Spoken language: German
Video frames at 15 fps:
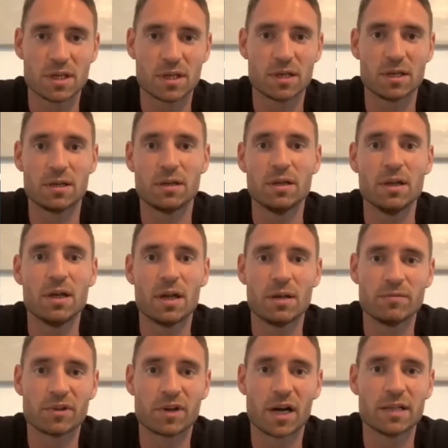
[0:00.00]
äh,
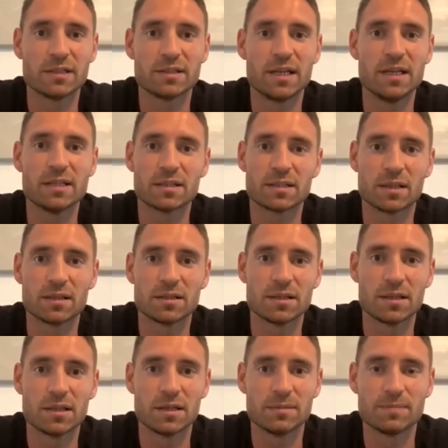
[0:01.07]
einfach ein Trainer da,
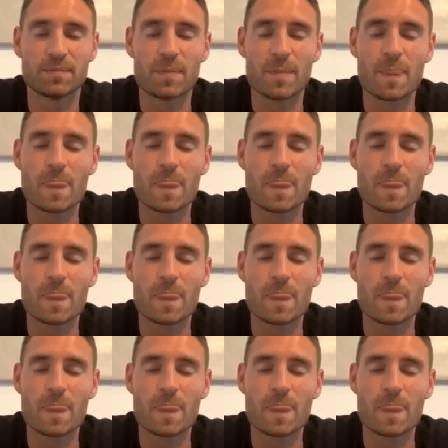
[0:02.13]
der